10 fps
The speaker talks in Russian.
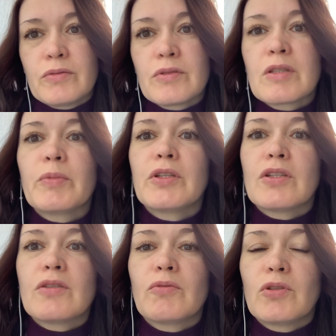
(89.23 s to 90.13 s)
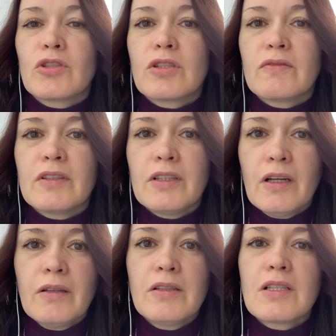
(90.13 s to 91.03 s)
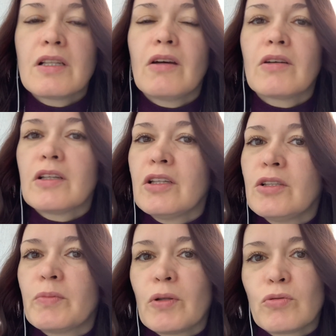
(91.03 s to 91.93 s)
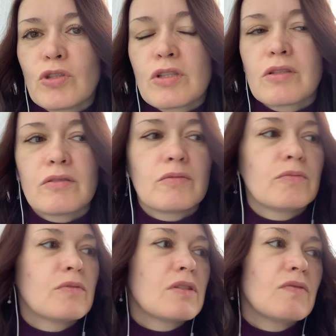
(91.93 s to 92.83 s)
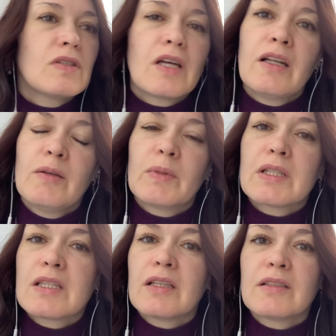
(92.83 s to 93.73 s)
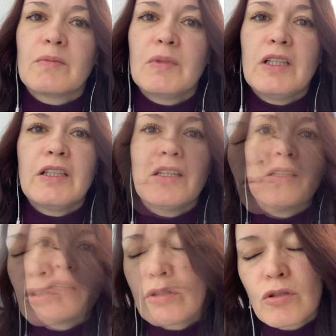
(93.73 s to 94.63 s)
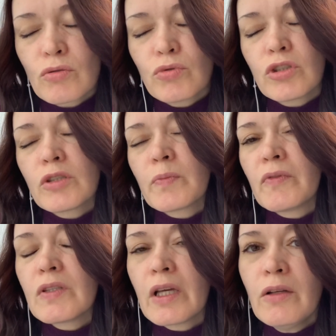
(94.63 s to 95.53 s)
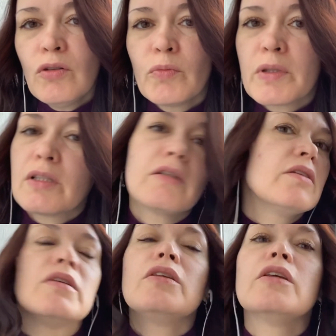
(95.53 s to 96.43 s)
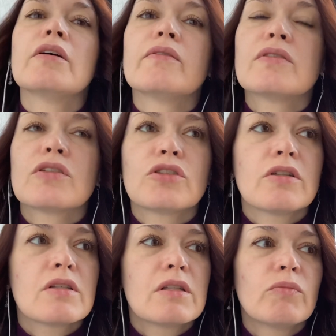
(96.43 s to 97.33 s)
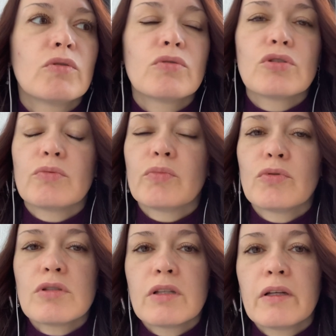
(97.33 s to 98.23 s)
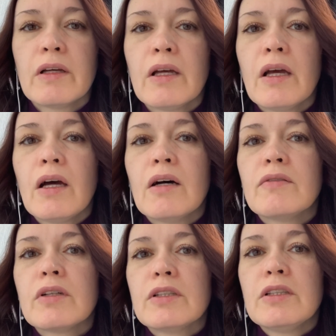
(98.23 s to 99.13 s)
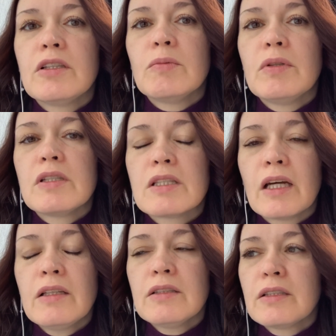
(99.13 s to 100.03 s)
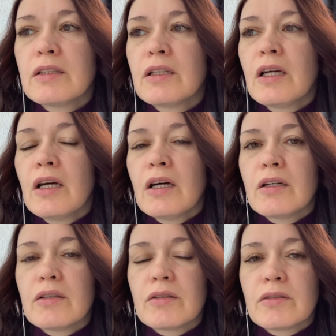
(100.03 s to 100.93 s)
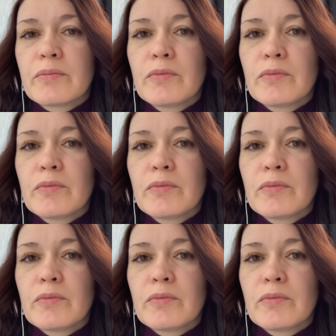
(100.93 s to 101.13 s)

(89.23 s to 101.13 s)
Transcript: события сегодняшнего дня. Не знаю, какие они получатся с вязальным акцентом или нет. Очень соскучилась по вязанию. Последние дни я возвращалась домой очень поздно. Выходные были заняты. А,